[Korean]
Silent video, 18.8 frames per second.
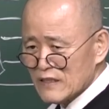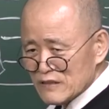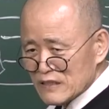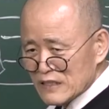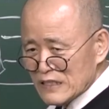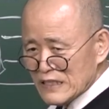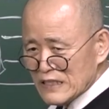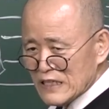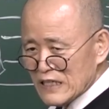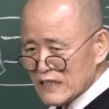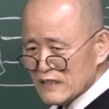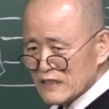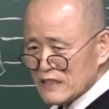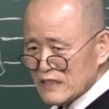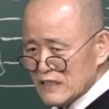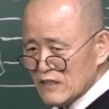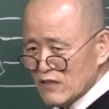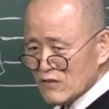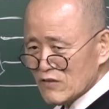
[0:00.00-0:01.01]
그러니까
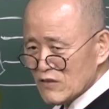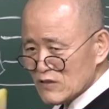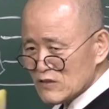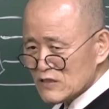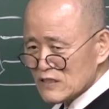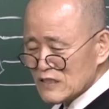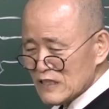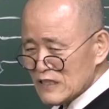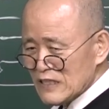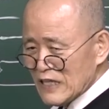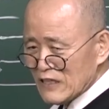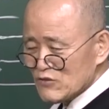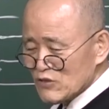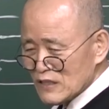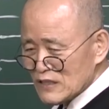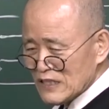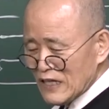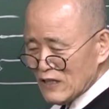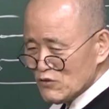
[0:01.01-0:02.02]
이런 것들이
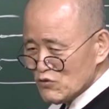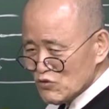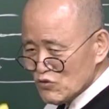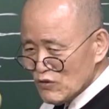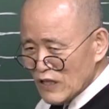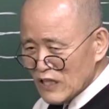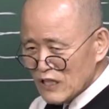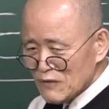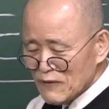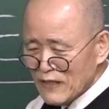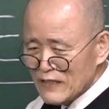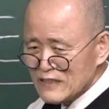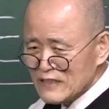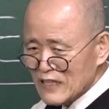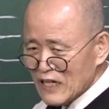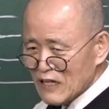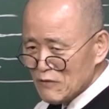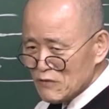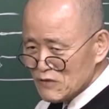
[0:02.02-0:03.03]
나중에 상수하게
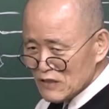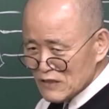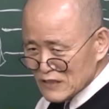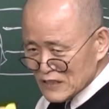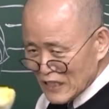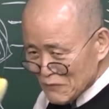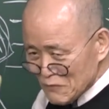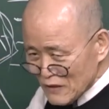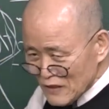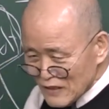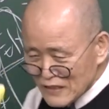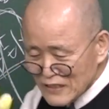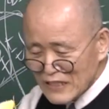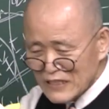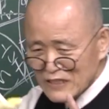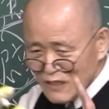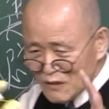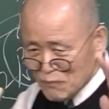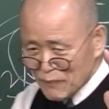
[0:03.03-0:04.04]
발달하면서
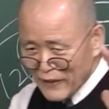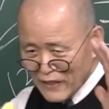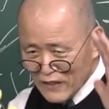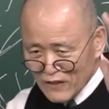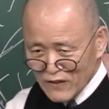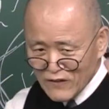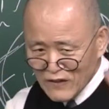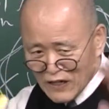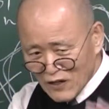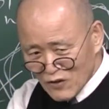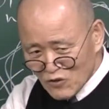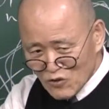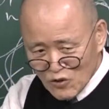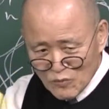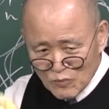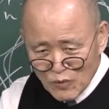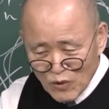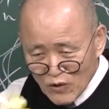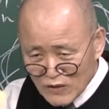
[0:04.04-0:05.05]
재미있게 이걸
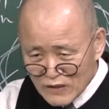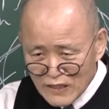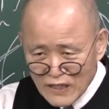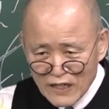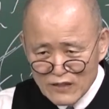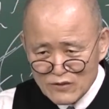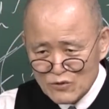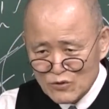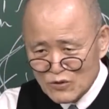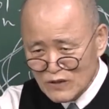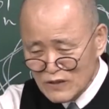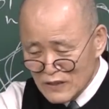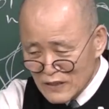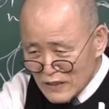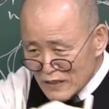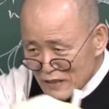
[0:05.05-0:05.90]
배열하고 뭐 그래가지고